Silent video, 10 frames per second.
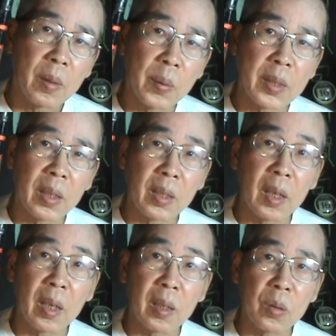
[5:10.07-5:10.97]
外销
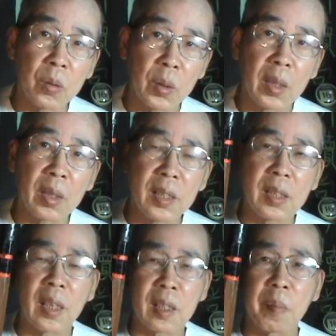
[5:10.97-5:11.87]
到主要的市
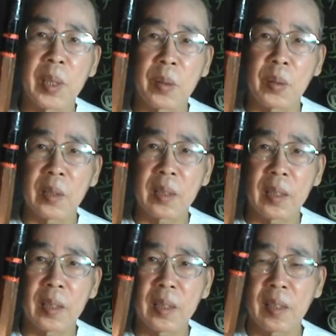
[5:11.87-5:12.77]
场是美国
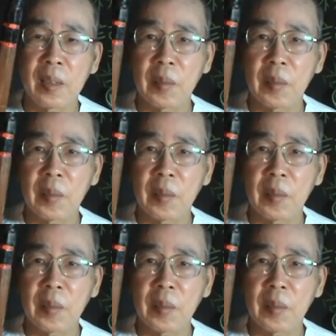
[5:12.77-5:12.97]
啊。